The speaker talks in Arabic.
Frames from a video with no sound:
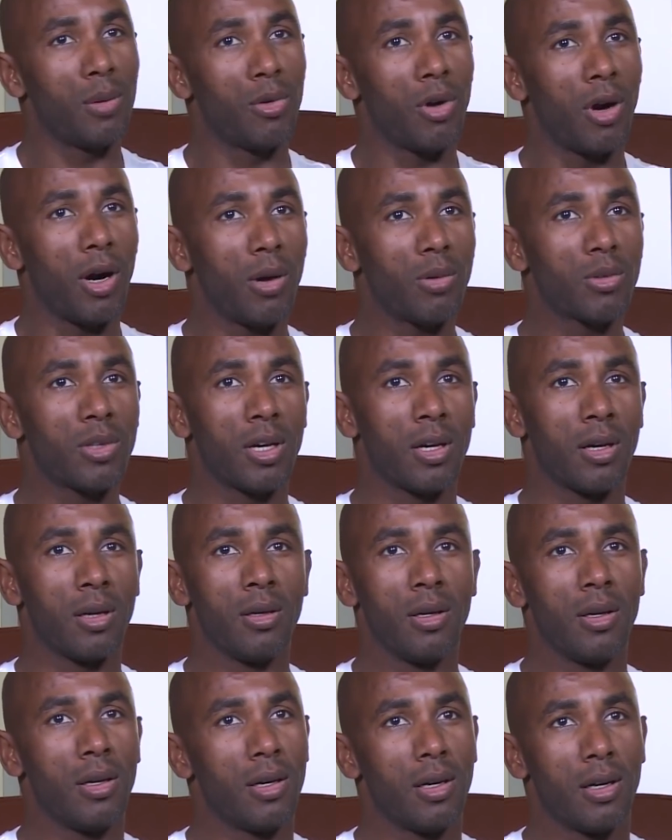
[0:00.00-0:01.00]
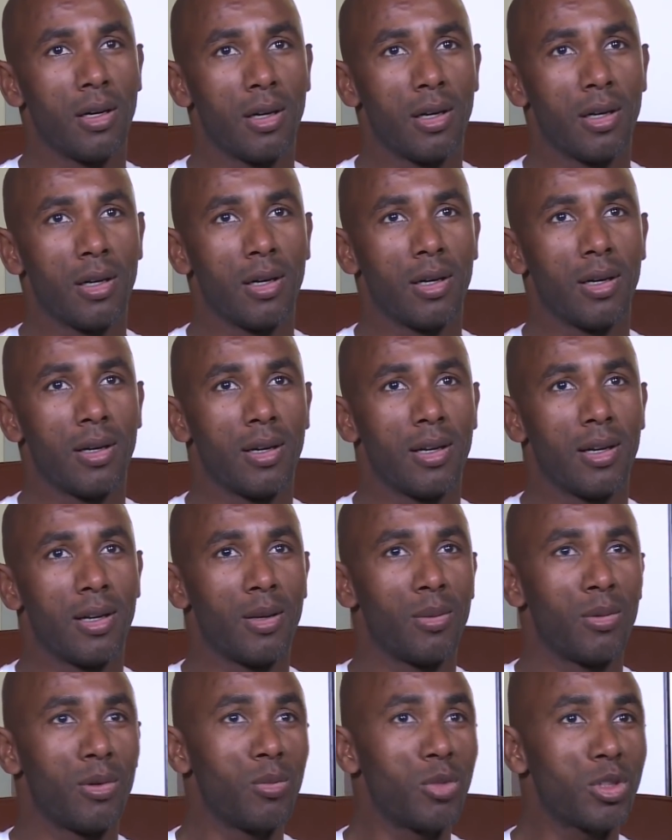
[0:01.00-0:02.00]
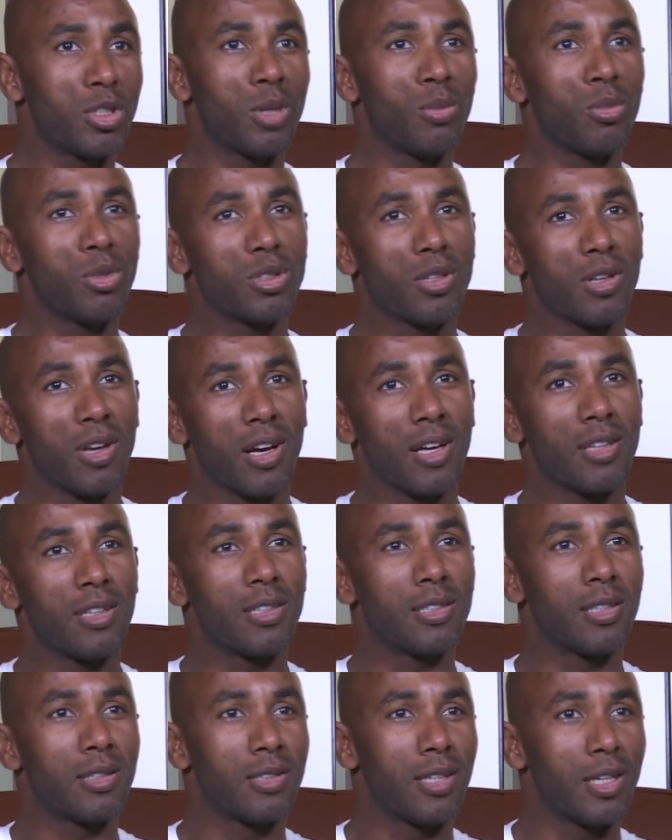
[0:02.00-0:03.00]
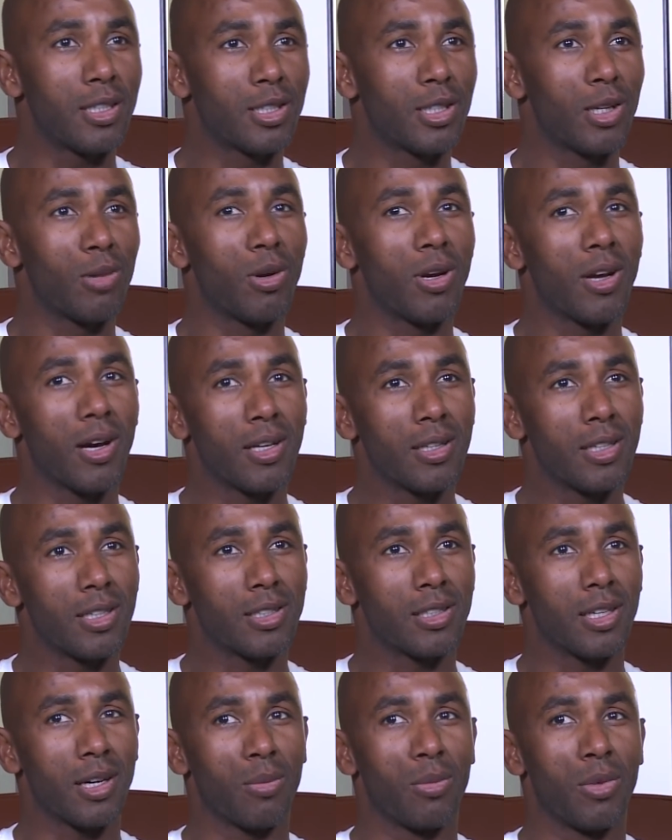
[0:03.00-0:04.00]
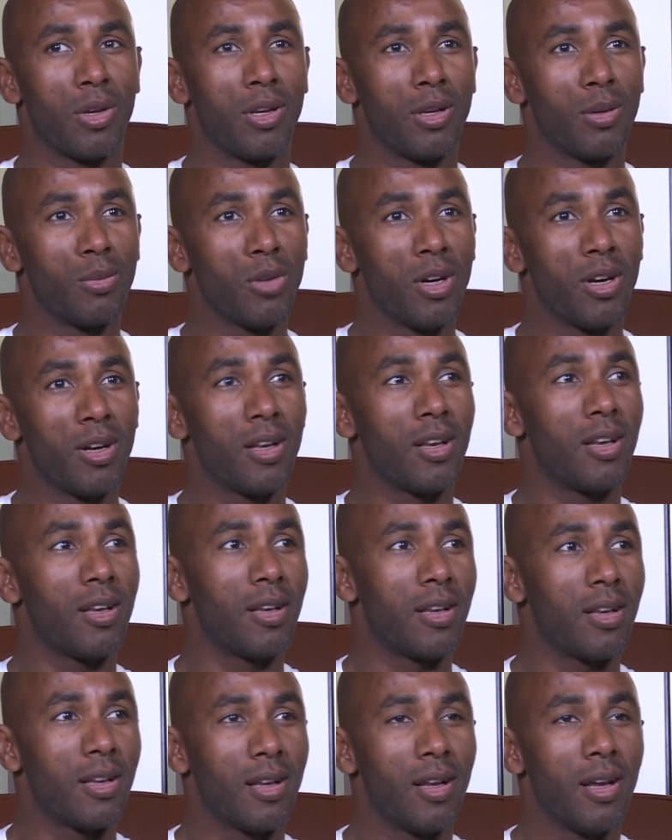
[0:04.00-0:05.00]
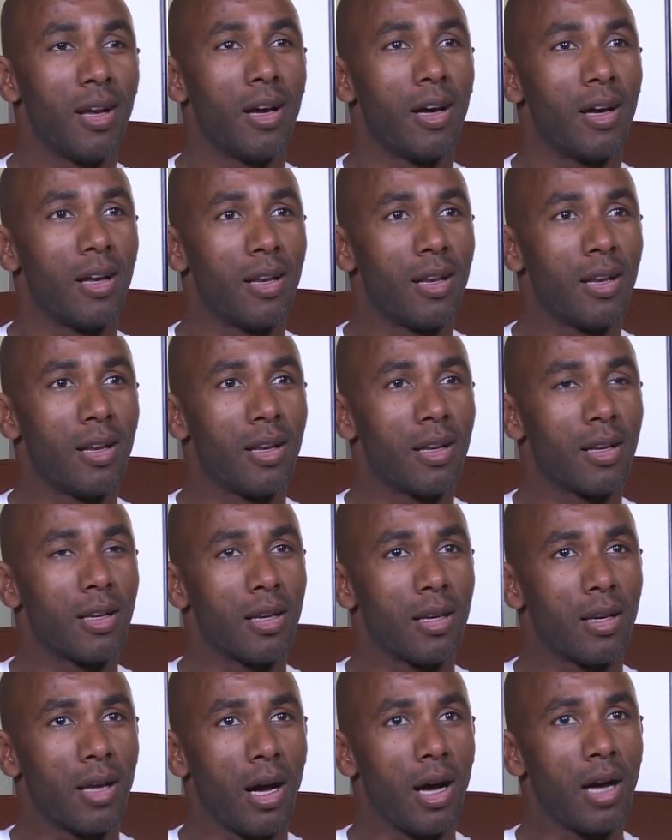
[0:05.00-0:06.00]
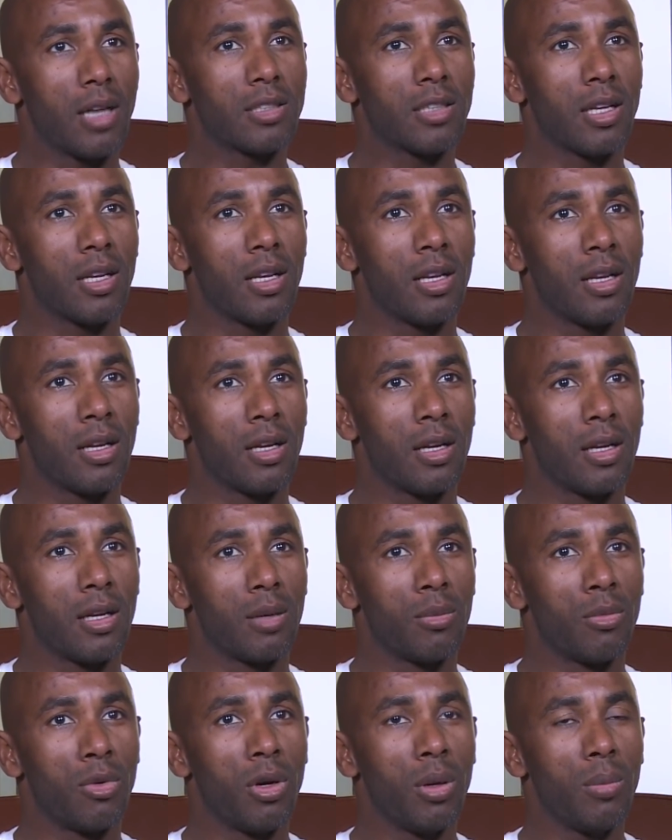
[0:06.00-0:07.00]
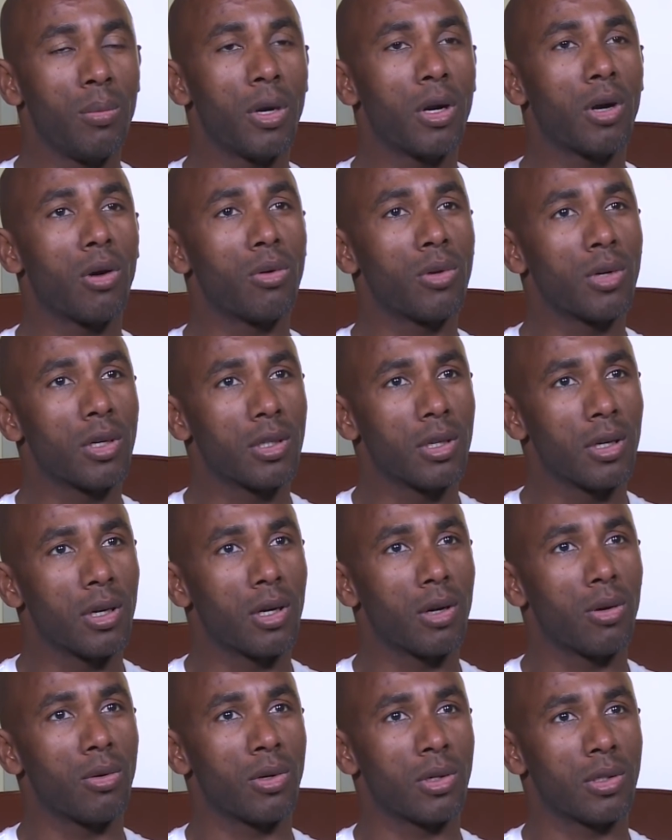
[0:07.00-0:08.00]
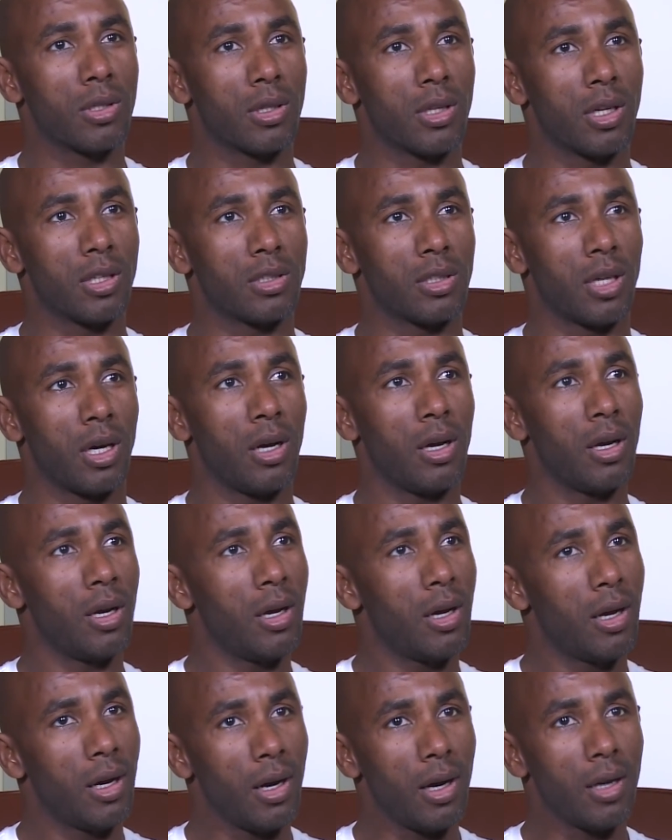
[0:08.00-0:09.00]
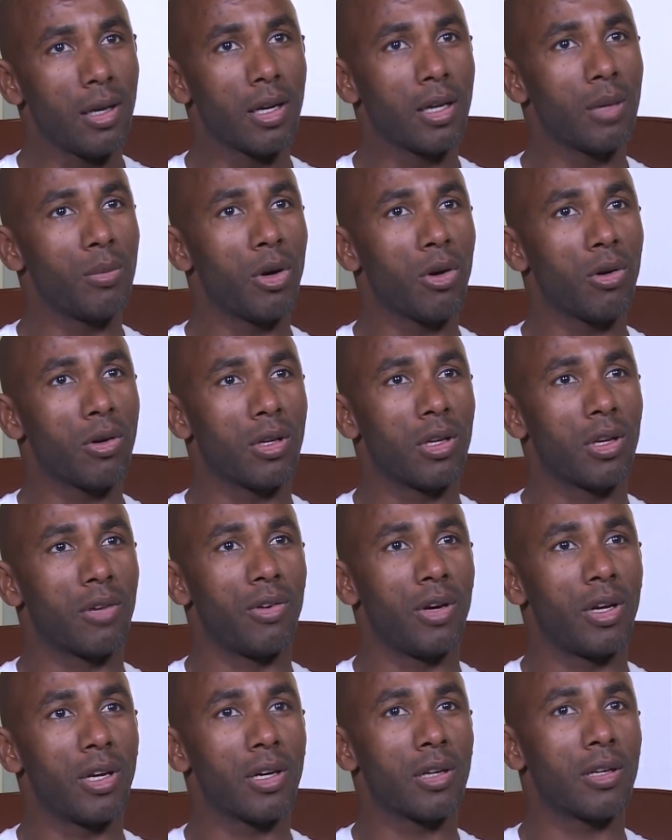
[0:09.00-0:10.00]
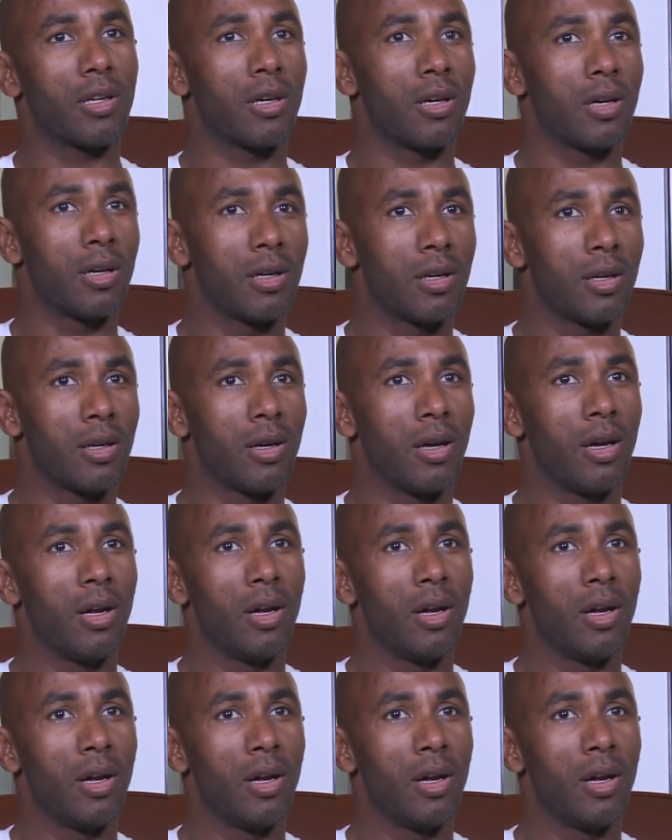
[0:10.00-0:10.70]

وعودة آه، مش المشكل قداش تسجل ولا قداش تقبل الحاجة المهمة كونك كونك تترشح احنا كما قلت لك فريقنا